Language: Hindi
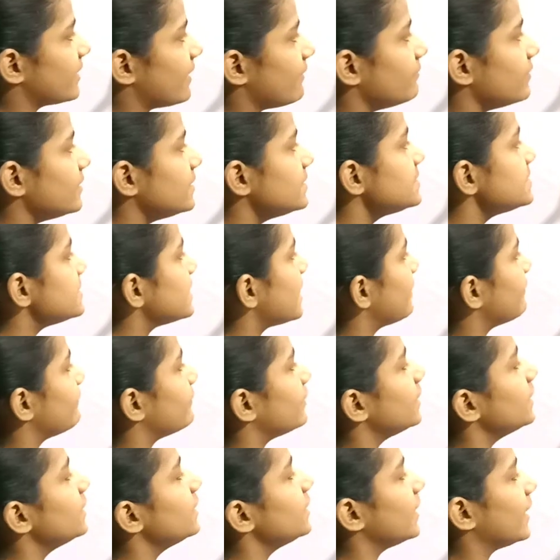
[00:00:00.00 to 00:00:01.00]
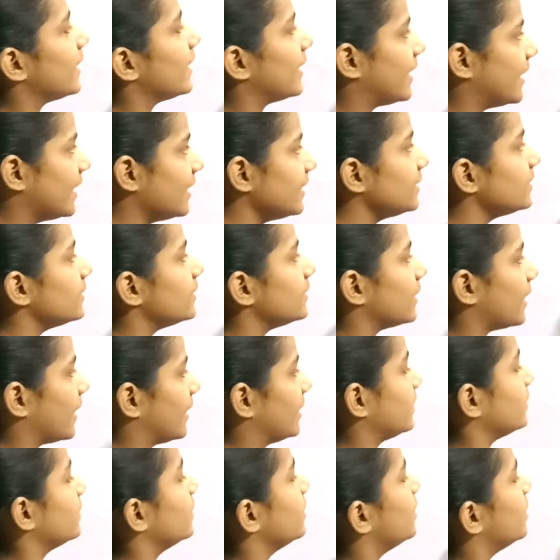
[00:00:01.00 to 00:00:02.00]
सेवन सेवन एट
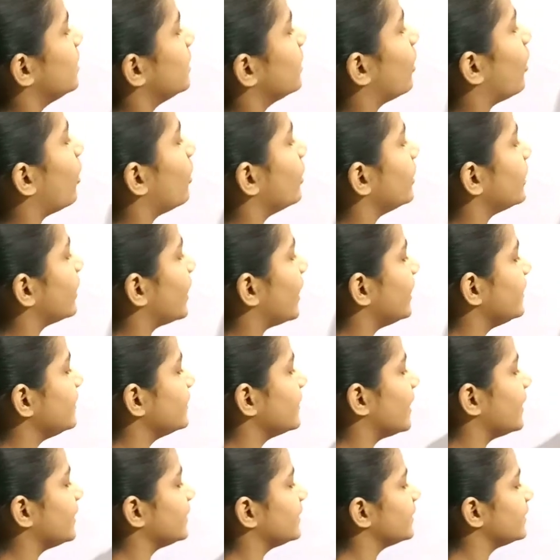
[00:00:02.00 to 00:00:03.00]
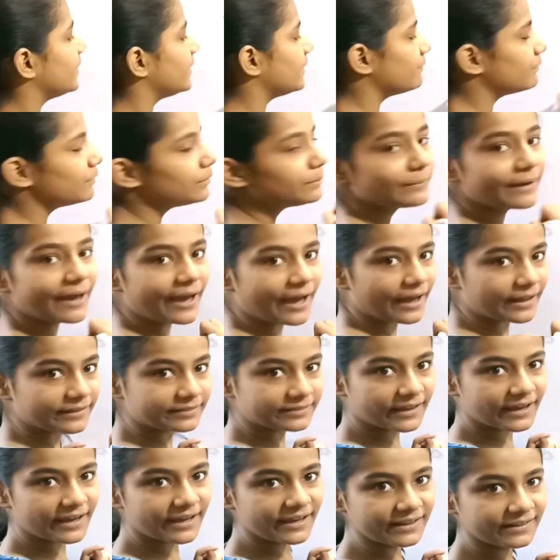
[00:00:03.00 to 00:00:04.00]
नाइन और नाइन नाइन के टेबल में
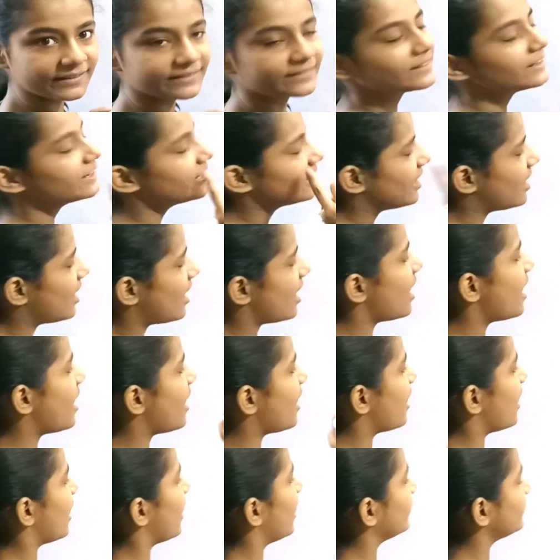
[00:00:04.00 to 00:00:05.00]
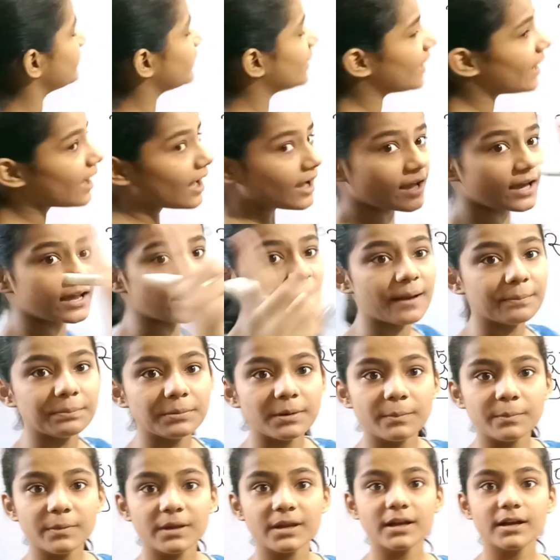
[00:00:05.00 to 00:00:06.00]
आता है हाँ आता है अगर
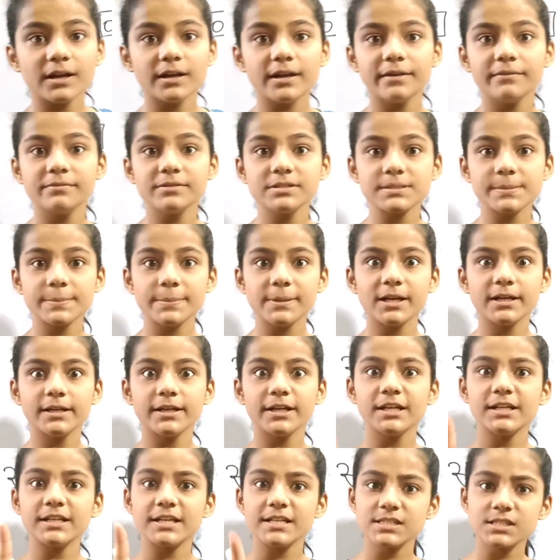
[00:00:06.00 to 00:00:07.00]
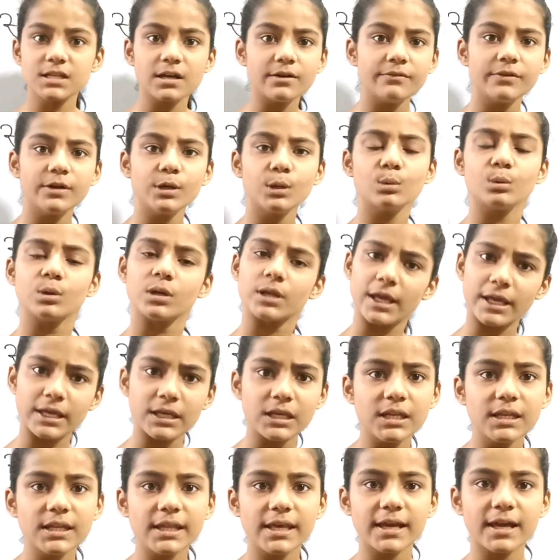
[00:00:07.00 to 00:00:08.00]
आपने मेरा डिविजिबिलिटी टेस्ट का वीडियो
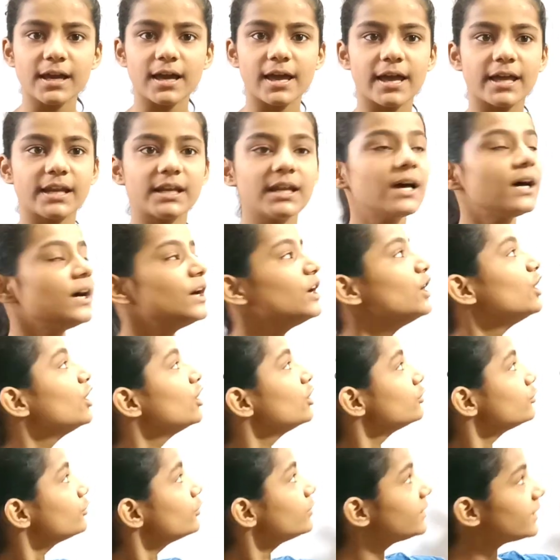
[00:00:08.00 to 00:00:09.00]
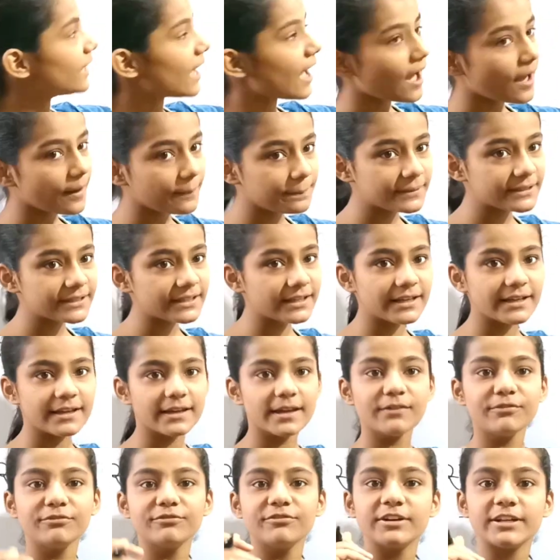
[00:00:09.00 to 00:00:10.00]
नहीं देखा है ना तो यहाँ पे क्लिक
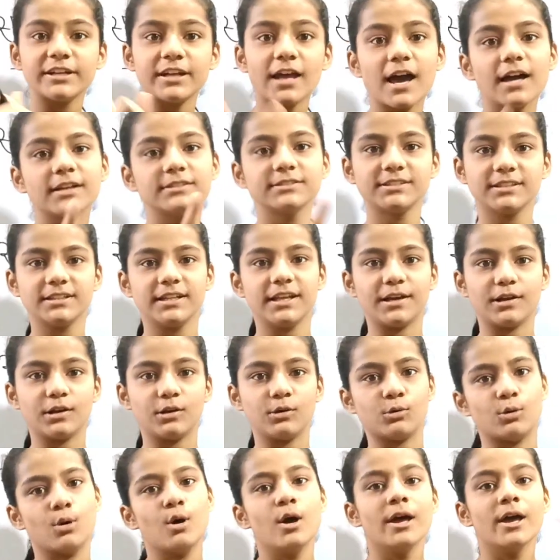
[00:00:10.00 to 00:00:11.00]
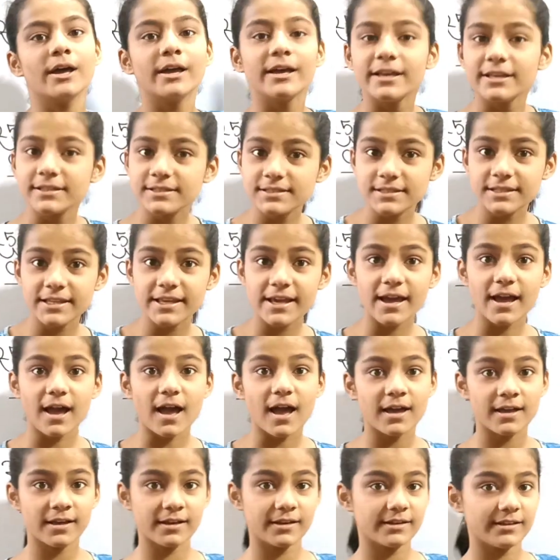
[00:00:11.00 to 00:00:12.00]
के फटाक से देख लो
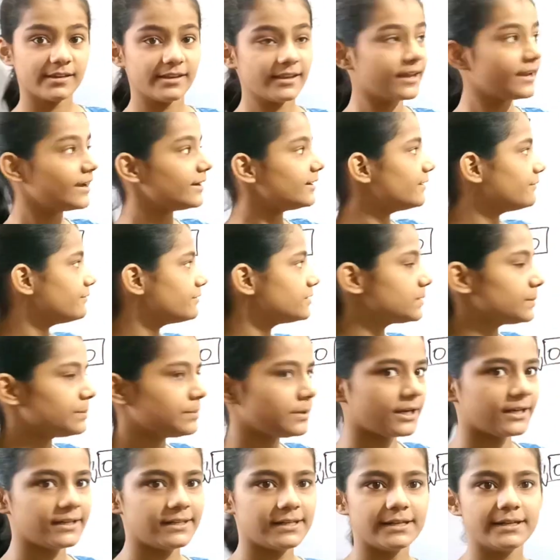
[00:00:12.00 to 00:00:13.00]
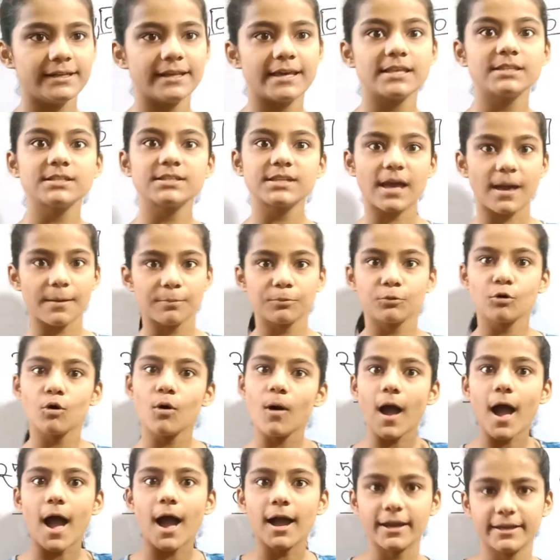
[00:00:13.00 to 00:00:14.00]
इसलिए ये डिविजिबिलिटी टेस्ट आपको
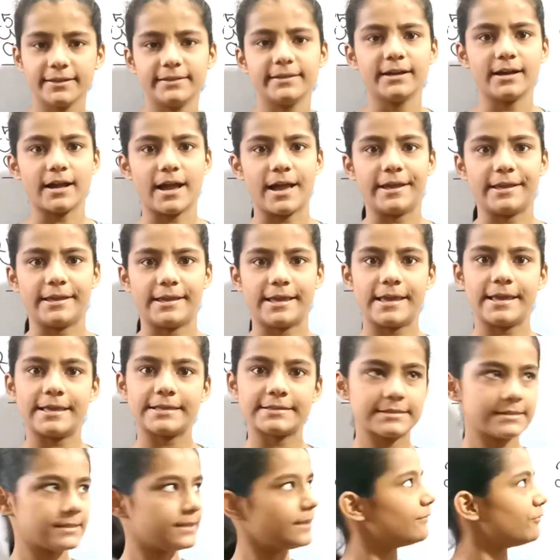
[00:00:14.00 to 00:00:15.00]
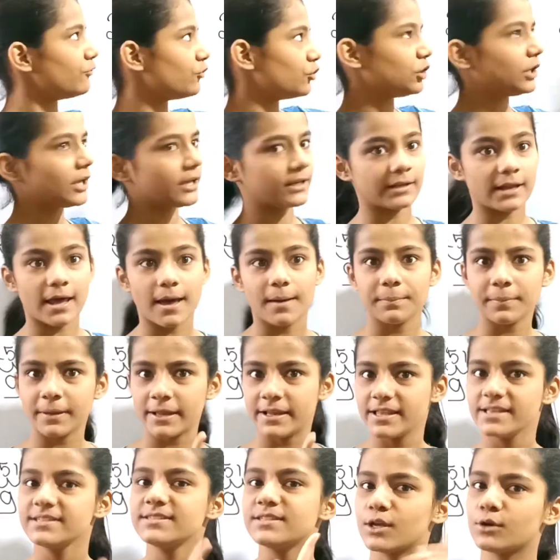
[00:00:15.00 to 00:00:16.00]
आगे तक आएंगे इसलिए वो देखना आपके
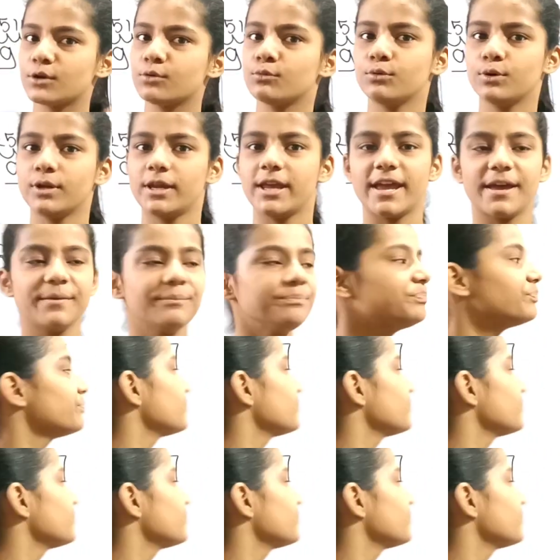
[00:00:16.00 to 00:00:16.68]
लिए ज़रूरी है